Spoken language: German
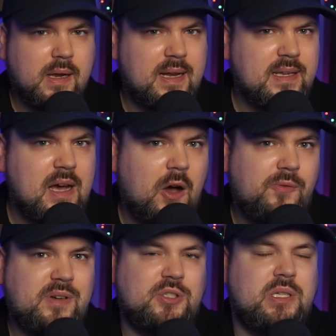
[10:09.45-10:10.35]
Kann ich
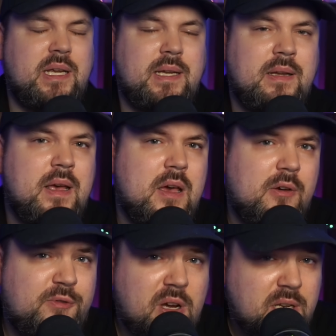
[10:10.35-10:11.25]
auch verstehen,
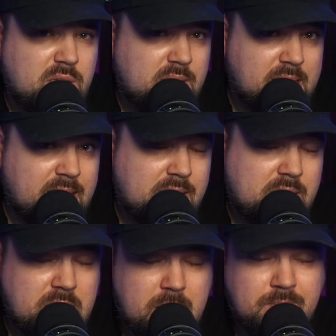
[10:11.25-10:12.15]
völlig
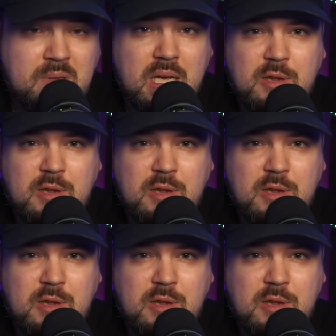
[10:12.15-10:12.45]
legitim.